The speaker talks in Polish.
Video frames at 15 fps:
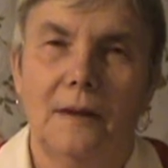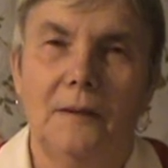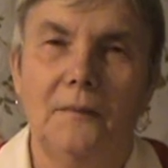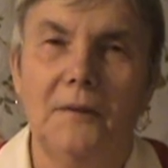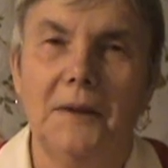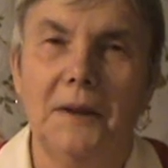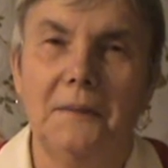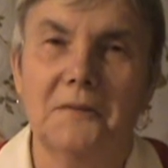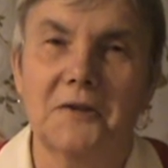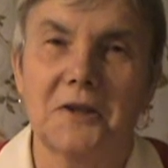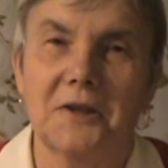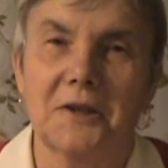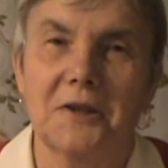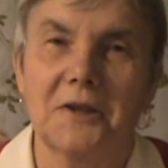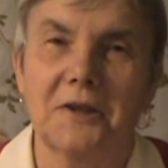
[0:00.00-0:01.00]
Witam
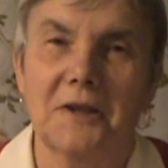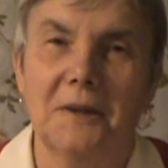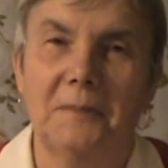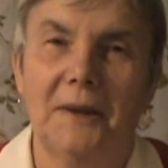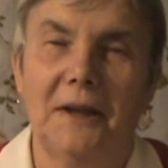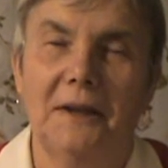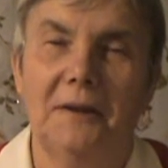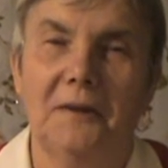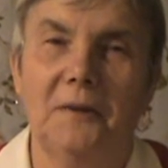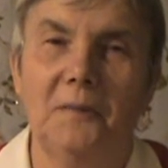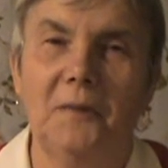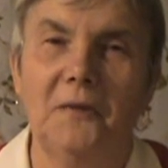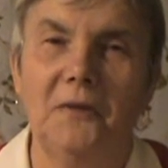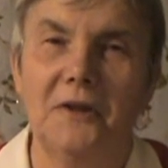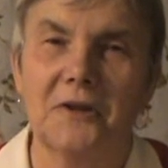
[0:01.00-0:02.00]
wszystkich zebranych.
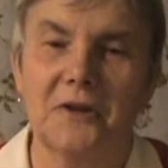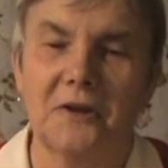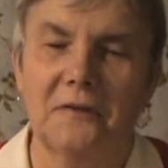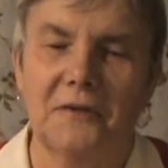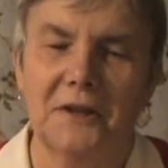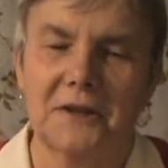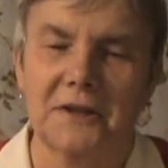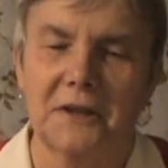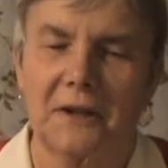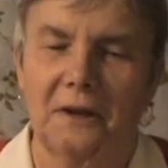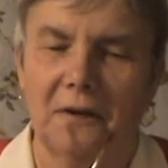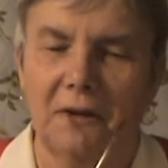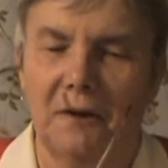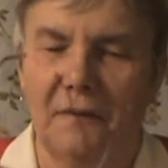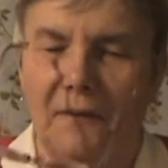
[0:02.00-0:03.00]
Mówi Zofia z
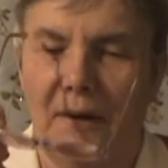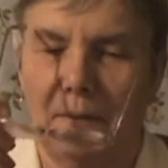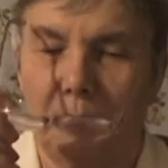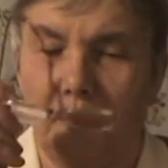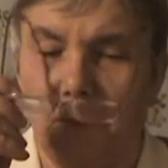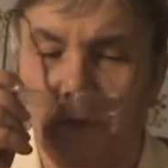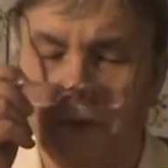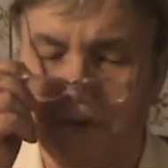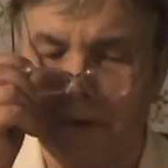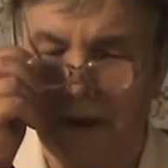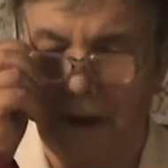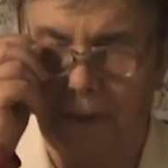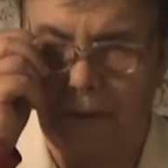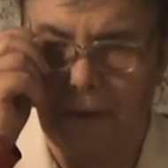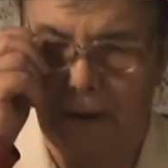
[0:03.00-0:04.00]
Krakowa.
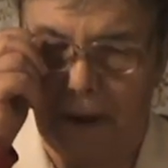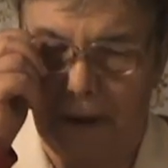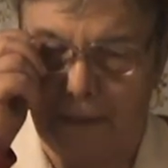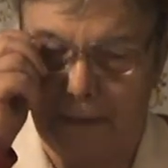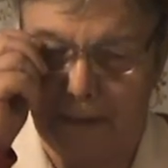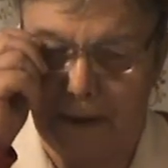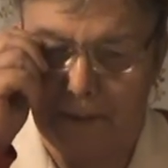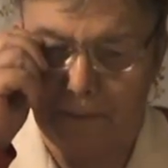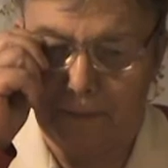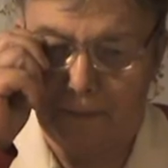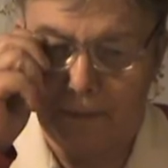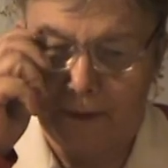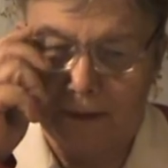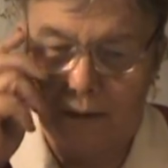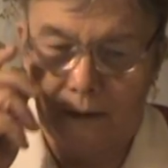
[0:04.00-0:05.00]
Pobudka poranna.
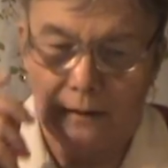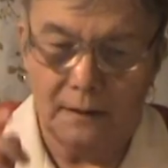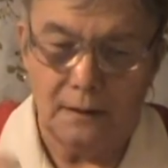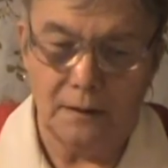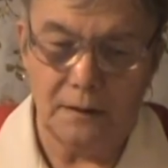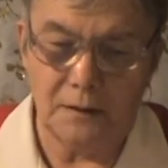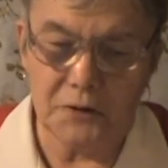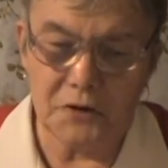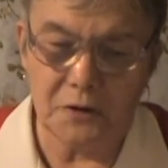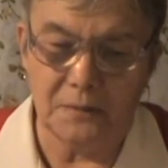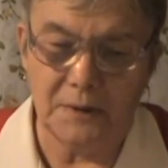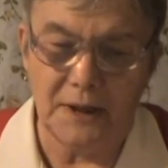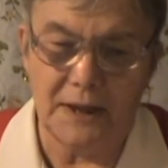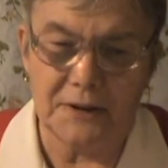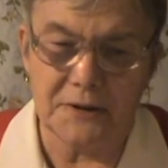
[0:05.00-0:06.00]

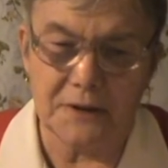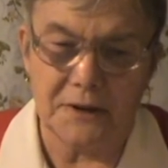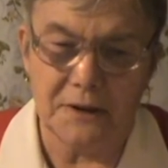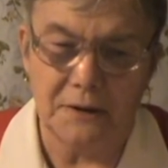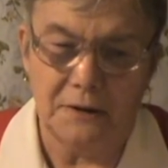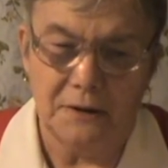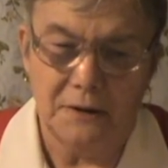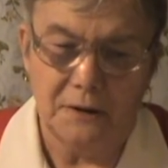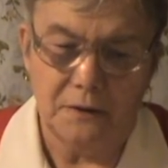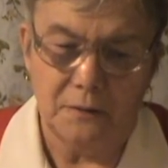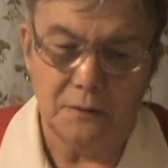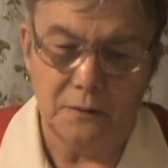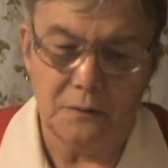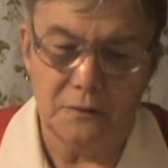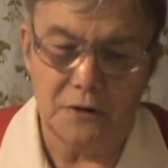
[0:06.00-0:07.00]
18
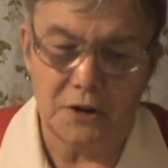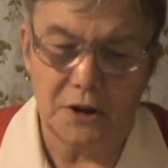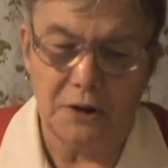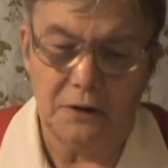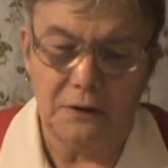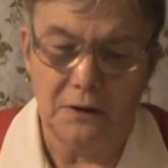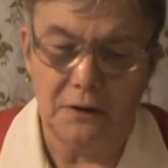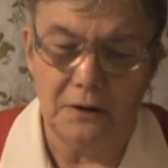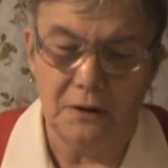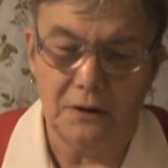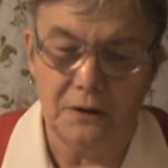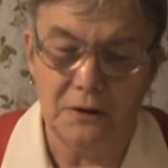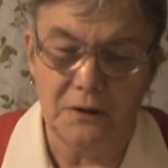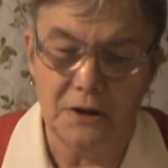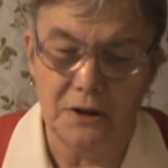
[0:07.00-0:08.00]
grudzień,
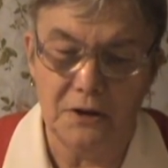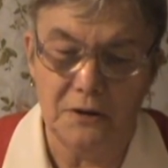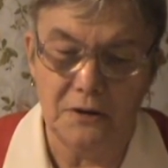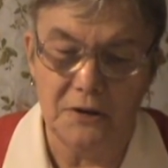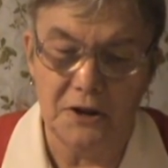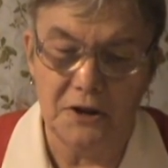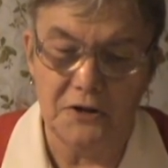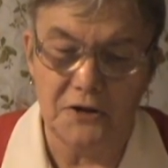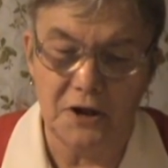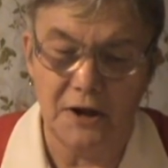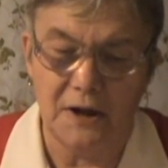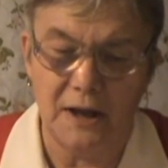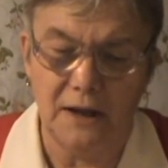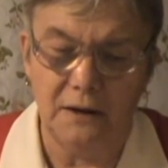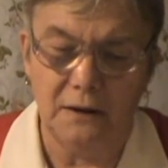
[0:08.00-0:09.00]
nie,
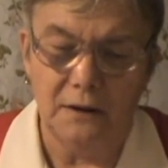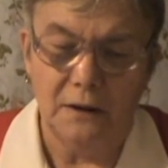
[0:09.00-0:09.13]
niedziela,